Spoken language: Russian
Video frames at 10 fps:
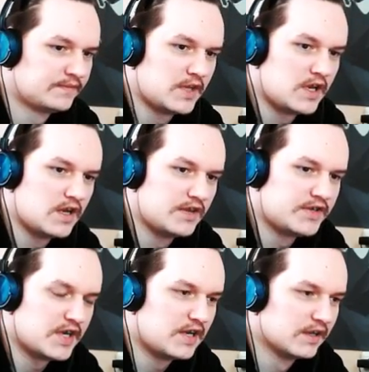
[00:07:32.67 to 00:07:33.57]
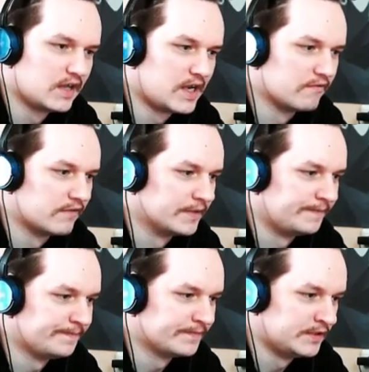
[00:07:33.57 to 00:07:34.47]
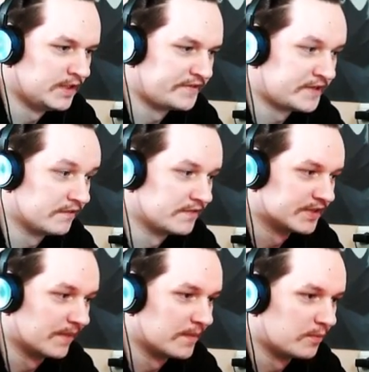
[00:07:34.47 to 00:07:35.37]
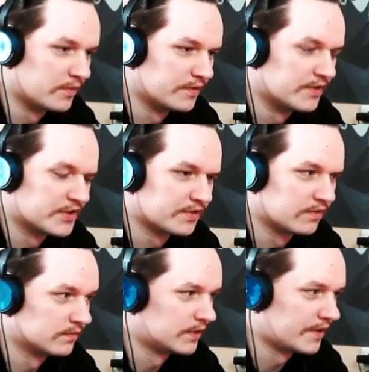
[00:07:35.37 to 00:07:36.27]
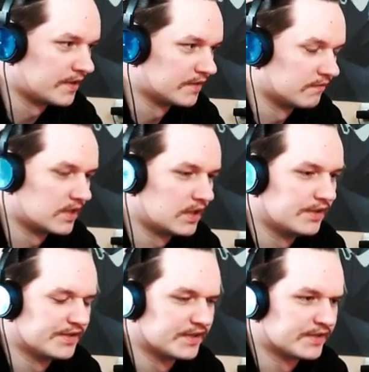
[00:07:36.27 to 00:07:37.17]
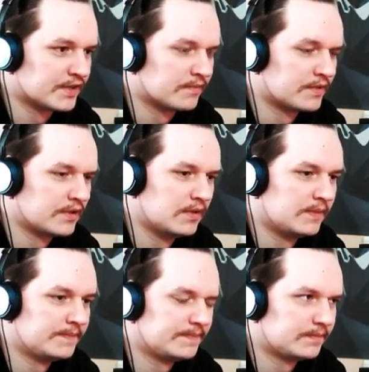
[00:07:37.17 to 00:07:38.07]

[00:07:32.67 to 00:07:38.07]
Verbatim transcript: Не те ли лайвы, где все внезапно поняли, что он охрененный вокалист на самом деле.